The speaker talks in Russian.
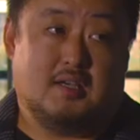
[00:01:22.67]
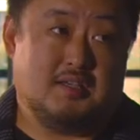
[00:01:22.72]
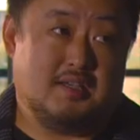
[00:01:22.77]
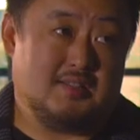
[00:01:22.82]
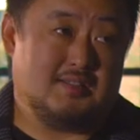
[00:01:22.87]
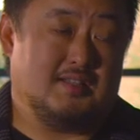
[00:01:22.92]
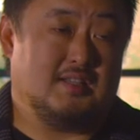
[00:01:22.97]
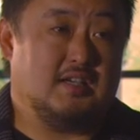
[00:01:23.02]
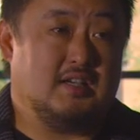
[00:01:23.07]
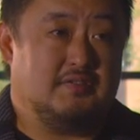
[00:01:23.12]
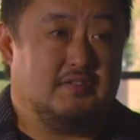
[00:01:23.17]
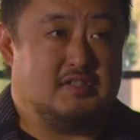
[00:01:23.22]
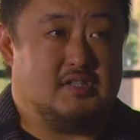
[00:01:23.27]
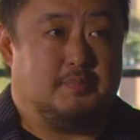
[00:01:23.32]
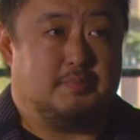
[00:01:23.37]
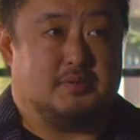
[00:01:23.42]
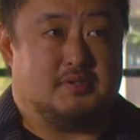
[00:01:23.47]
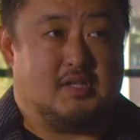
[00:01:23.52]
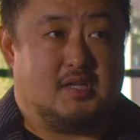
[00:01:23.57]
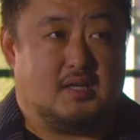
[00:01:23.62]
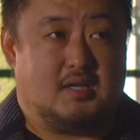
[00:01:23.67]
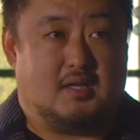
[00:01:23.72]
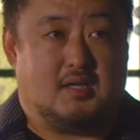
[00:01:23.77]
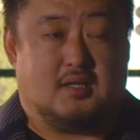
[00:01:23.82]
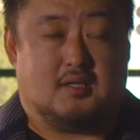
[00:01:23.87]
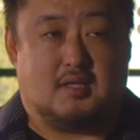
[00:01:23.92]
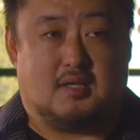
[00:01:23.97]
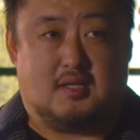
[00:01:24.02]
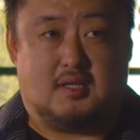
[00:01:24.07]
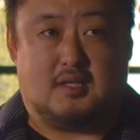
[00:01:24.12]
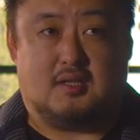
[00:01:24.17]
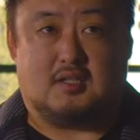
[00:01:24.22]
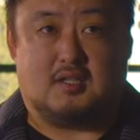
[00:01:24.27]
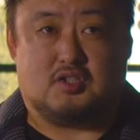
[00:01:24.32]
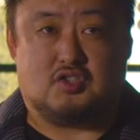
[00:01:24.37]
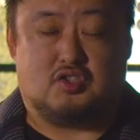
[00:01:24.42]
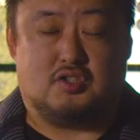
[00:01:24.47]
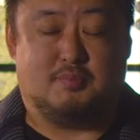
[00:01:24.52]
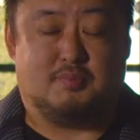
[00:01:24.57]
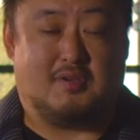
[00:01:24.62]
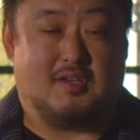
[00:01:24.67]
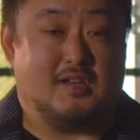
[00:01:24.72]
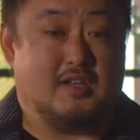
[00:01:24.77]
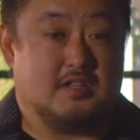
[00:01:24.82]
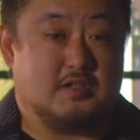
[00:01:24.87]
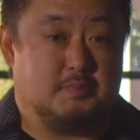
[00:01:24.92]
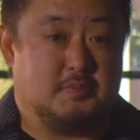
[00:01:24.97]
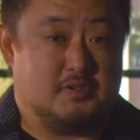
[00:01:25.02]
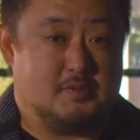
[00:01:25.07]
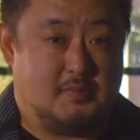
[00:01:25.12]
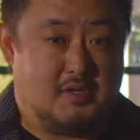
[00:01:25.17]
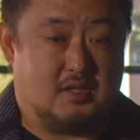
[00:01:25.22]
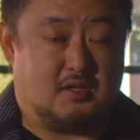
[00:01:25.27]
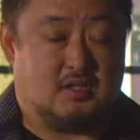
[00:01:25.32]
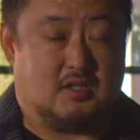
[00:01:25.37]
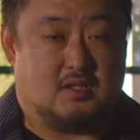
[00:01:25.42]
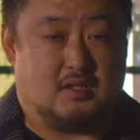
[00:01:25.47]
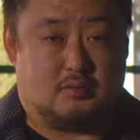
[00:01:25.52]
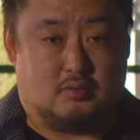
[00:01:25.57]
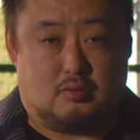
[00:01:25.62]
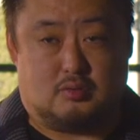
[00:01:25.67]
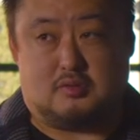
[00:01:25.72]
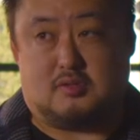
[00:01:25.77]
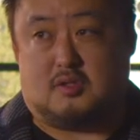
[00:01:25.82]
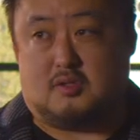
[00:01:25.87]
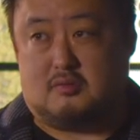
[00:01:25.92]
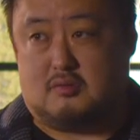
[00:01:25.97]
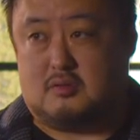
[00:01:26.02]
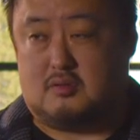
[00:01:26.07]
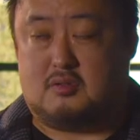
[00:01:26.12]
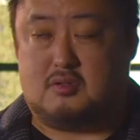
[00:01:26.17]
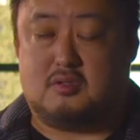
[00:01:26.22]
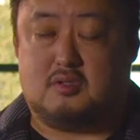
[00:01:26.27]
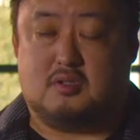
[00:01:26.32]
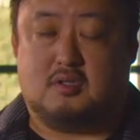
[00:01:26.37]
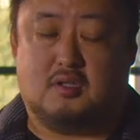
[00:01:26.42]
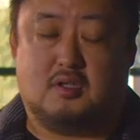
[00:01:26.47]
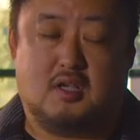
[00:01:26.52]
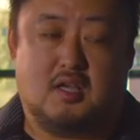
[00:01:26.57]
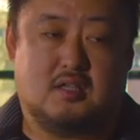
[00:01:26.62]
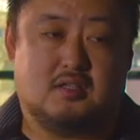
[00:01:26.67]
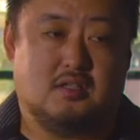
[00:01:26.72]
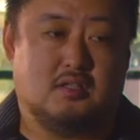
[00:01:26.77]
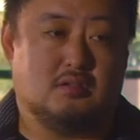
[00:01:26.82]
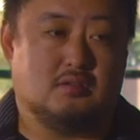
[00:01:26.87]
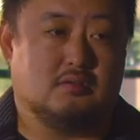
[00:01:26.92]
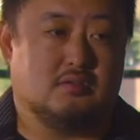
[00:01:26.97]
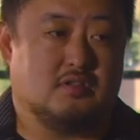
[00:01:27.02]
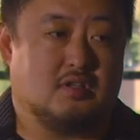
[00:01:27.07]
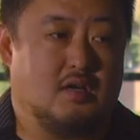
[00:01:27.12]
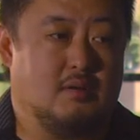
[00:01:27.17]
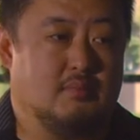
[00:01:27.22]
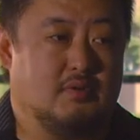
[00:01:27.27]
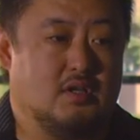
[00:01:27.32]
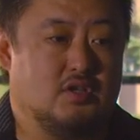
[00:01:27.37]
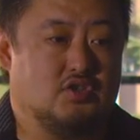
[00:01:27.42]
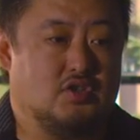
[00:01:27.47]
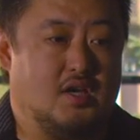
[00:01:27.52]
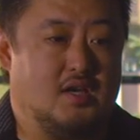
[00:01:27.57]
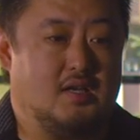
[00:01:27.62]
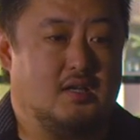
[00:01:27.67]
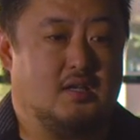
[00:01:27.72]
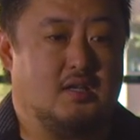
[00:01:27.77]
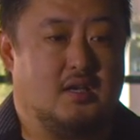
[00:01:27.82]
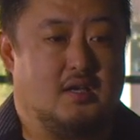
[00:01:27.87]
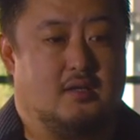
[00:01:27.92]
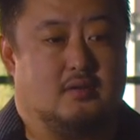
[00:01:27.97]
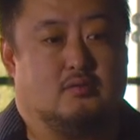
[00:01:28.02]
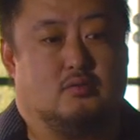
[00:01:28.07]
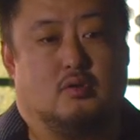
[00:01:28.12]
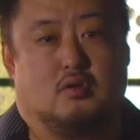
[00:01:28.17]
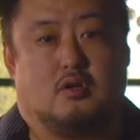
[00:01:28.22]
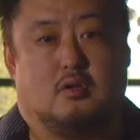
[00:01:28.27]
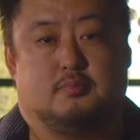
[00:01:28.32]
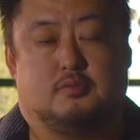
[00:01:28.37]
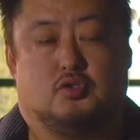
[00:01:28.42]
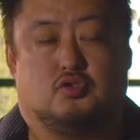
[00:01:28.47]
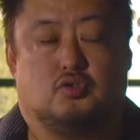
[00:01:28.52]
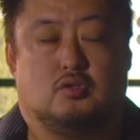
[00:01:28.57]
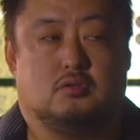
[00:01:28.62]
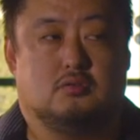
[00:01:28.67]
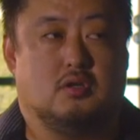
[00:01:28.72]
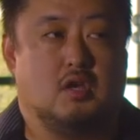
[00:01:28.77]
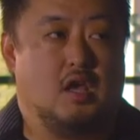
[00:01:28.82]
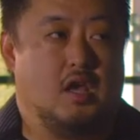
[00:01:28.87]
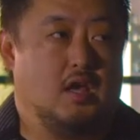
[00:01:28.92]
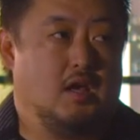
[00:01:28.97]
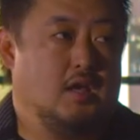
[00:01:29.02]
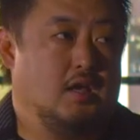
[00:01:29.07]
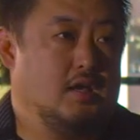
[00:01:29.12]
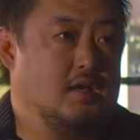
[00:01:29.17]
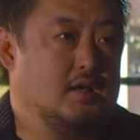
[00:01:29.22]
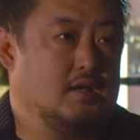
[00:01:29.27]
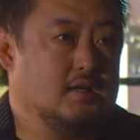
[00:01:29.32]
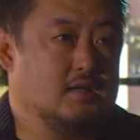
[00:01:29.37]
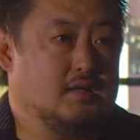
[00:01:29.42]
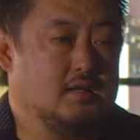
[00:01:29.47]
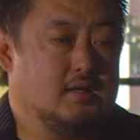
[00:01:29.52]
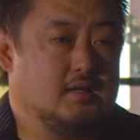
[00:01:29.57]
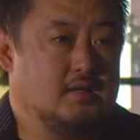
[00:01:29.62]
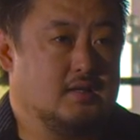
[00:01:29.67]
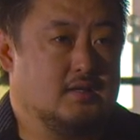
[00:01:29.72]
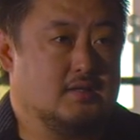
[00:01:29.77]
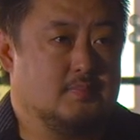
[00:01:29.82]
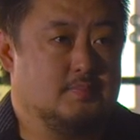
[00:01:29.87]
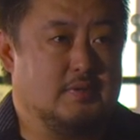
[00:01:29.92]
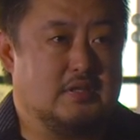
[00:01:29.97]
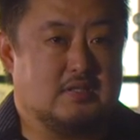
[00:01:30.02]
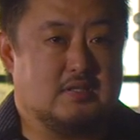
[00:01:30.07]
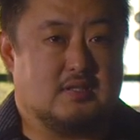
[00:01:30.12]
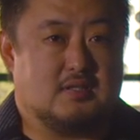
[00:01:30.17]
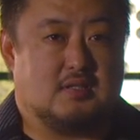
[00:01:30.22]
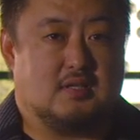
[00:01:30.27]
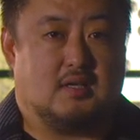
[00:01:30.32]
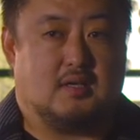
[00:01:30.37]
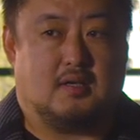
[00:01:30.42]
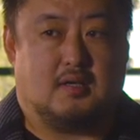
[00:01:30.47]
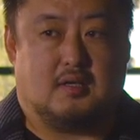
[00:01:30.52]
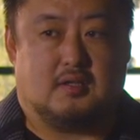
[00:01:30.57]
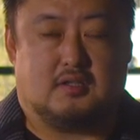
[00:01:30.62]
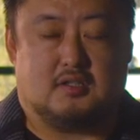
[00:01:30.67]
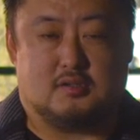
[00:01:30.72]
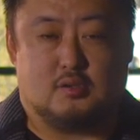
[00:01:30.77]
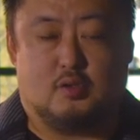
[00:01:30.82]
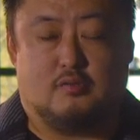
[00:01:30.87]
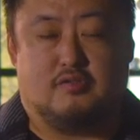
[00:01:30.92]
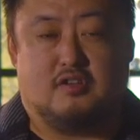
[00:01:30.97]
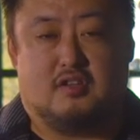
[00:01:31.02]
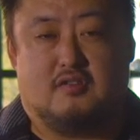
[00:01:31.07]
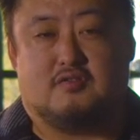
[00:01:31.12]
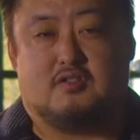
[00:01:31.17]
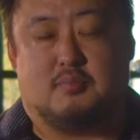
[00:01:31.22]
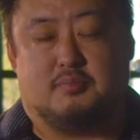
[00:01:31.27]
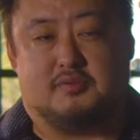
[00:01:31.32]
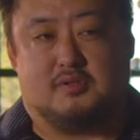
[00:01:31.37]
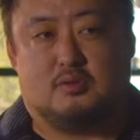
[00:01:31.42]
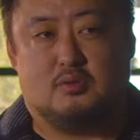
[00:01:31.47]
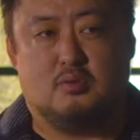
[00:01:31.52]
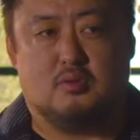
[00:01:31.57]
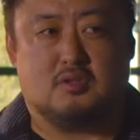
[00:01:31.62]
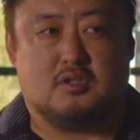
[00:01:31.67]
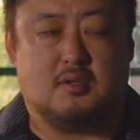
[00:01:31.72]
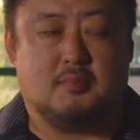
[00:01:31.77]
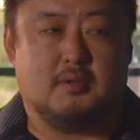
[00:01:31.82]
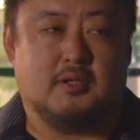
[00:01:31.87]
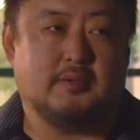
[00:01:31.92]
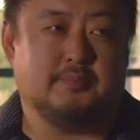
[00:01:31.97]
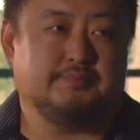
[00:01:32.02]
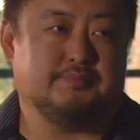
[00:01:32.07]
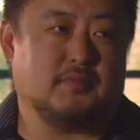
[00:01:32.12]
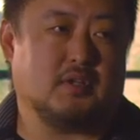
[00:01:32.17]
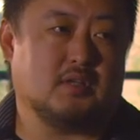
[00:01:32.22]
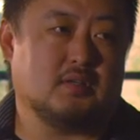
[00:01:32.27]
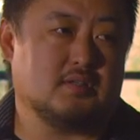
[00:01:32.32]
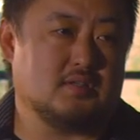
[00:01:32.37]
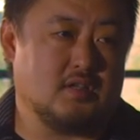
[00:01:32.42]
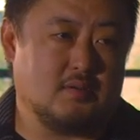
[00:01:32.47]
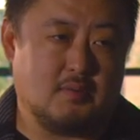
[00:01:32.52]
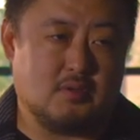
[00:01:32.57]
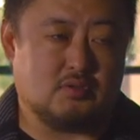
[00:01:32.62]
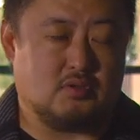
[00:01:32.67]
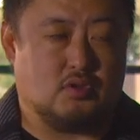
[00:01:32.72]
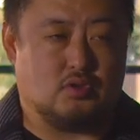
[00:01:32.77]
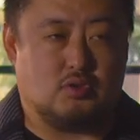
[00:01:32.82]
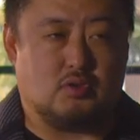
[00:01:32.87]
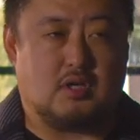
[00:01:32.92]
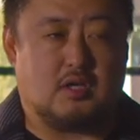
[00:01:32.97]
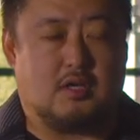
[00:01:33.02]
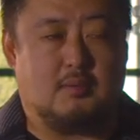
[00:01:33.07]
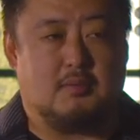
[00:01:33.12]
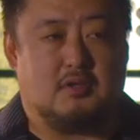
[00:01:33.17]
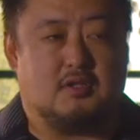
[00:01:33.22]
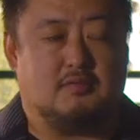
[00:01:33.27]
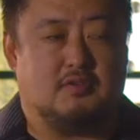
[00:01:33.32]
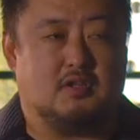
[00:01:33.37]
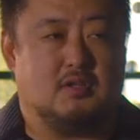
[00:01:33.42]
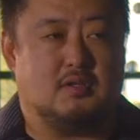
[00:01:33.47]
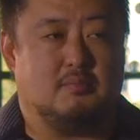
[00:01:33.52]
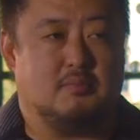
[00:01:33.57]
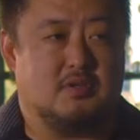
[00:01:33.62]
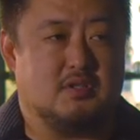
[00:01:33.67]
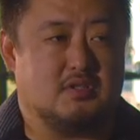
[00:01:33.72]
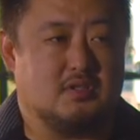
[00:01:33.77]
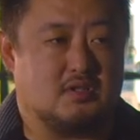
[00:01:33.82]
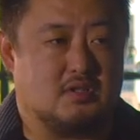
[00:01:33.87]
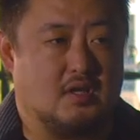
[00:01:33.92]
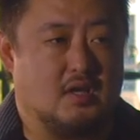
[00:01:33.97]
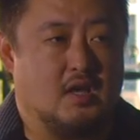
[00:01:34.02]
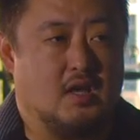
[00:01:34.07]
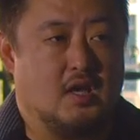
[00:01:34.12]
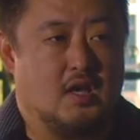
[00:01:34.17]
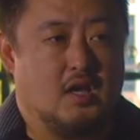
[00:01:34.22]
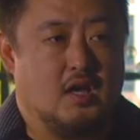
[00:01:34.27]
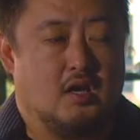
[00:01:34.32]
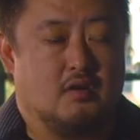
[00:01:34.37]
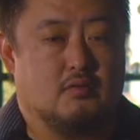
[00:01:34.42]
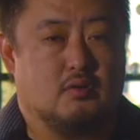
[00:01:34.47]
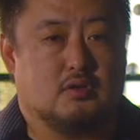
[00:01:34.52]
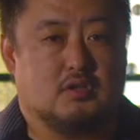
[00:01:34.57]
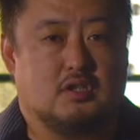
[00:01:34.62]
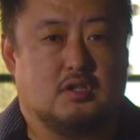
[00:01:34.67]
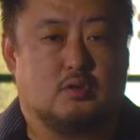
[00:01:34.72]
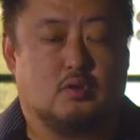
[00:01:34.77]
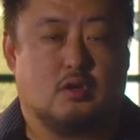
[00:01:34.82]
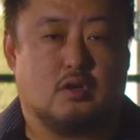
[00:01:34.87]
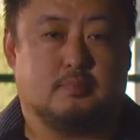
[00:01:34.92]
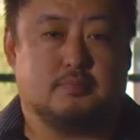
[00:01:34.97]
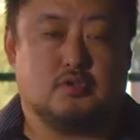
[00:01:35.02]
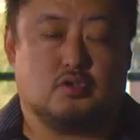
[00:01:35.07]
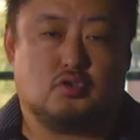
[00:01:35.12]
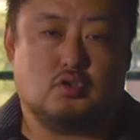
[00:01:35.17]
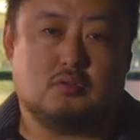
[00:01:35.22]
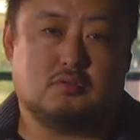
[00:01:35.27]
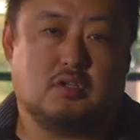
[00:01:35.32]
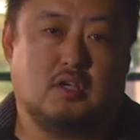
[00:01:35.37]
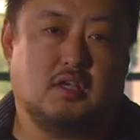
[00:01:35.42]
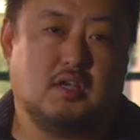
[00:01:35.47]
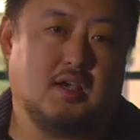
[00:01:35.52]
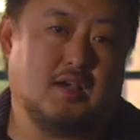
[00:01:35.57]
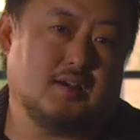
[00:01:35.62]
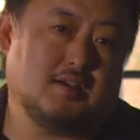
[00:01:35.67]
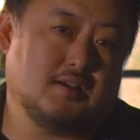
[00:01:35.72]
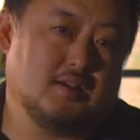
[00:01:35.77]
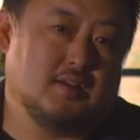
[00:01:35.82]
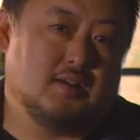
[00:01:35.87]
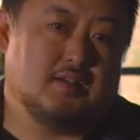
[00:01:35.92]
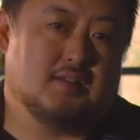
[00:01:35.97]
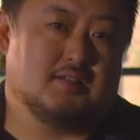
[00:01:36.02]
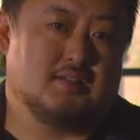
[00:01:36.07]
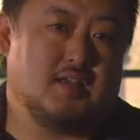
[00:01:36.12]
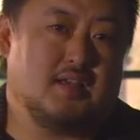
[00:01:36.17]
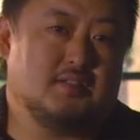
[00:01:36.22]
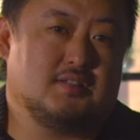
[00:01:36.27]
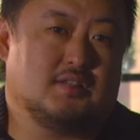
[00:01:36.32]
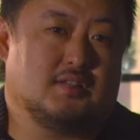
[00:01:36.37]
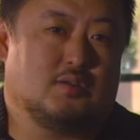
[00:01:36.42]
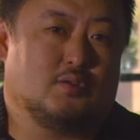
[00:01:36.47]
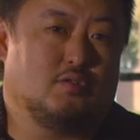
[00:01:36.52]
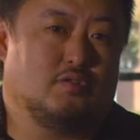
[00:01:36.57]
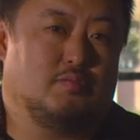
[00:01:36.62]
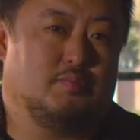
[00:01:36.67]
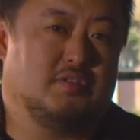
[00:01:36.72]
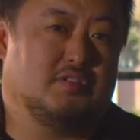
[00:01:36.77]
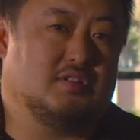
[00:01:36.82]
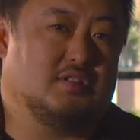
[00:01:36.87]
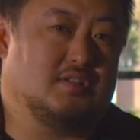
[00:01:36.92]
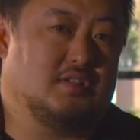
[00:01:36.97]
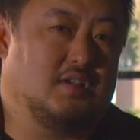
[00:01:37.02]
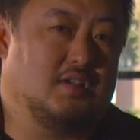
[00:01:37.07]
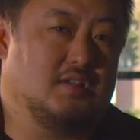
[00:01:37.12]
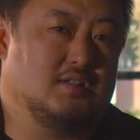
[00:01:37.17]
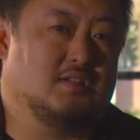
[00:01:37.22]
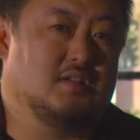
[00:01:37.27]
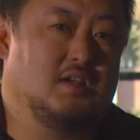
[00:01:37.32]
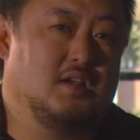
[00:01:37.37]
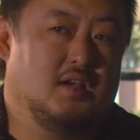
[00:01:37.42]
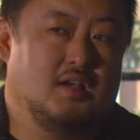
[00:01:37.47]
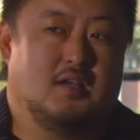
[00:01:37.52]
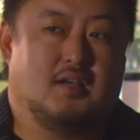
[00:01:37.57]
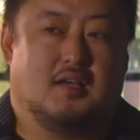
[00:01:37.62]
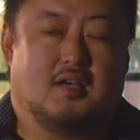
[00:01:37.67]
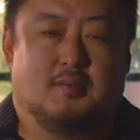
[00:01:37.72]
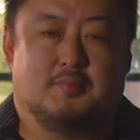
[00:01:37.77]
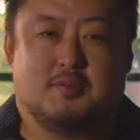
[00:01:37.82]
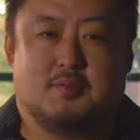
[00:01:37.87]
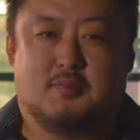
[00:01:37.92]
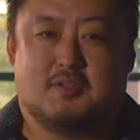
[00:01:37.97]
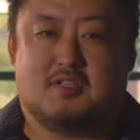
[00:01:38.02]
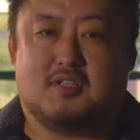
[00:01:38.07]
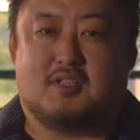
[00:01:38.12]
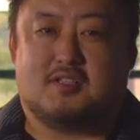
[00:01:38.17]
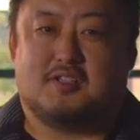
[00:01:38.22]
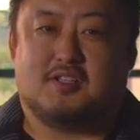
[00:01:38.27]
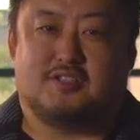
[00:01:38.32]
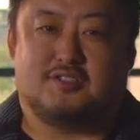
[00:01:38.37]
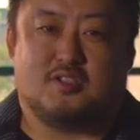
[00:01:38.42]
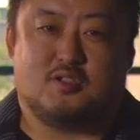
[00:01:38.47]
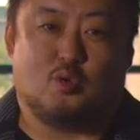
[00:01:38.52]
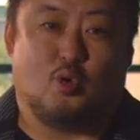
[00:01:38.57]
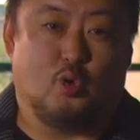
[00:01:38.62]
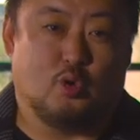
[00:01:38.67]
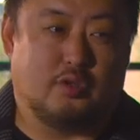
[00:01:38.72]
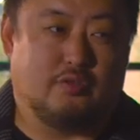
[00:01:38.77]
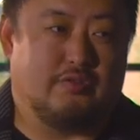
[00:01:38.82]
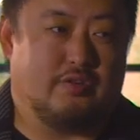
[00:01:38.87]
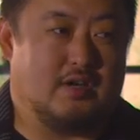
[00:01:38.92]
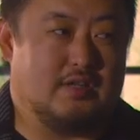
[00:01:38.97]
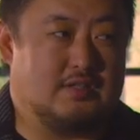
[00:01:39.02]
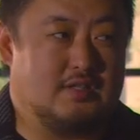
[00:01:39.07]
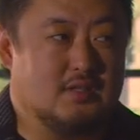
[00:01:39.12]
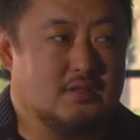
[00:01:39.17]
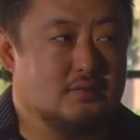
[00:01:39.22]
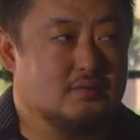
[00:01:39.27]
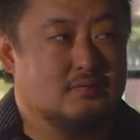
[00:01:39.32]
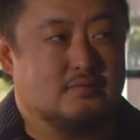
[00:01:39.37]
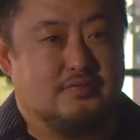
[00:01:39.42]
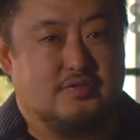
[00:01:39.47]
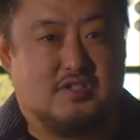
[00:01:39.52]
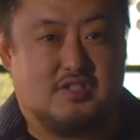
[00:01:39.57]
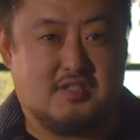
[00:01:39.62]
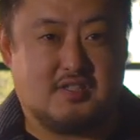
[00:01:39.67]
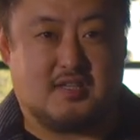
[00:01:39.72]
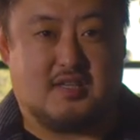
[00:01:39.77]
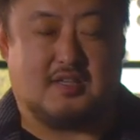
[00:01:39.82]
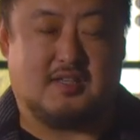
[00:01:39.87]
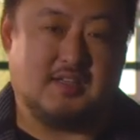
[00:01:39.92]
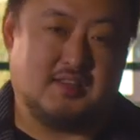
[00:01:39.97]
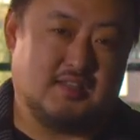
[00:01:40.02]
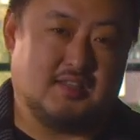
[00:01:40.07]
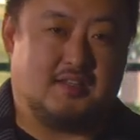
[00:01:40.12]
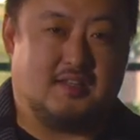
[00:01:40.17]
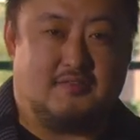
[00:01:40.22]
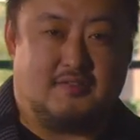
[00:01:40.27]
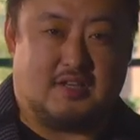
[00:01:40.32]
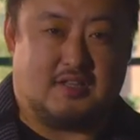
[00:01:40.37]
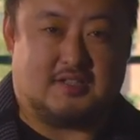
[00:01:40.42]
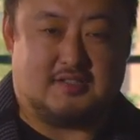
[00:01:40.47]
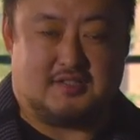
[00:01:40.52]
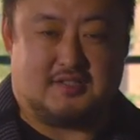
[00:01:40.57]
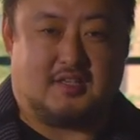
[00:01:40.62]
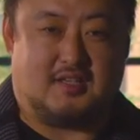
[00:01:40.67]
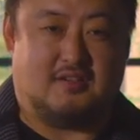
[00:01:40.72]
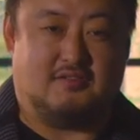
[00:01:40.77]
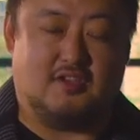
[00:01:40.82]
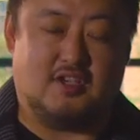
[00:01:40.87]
А если говорить про какие-то ошибки или эксперименты, которые вот э, я делал в самом начале, я только пришел э, из бизнеса торговли нефтепродуктами, занимался еще какими-то видами бизнеса. Вот, и только пришел, и я, знаете, такой в бизнесе есть оптимизация расходов. Хотел вести какие-то новаторские